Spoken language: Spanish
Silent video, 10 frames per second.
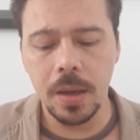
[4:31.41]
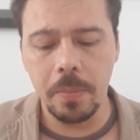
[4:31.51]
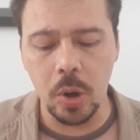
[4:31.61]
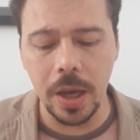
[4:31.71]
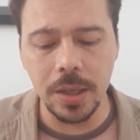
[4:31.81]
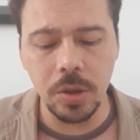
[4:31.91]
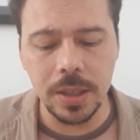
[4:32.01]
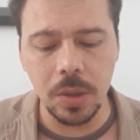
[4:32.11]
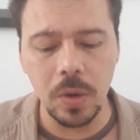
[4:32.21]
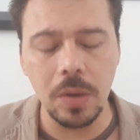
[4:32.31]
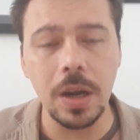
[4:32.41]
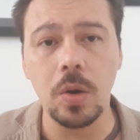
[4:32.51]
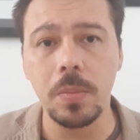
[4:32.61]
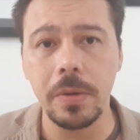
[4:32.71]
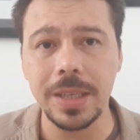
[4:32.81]
porque eso asegurar una
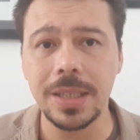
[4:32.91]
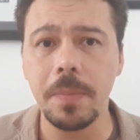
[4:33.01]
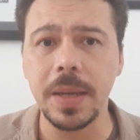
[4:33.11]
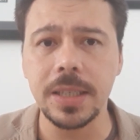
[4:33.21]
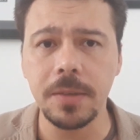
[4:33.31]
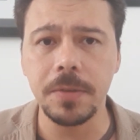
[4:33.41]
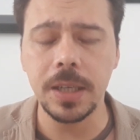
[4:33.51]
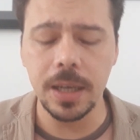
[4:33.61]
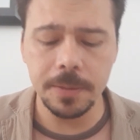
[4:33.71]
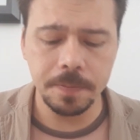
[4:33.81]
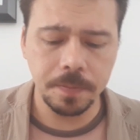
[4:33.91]
convivencia pacífica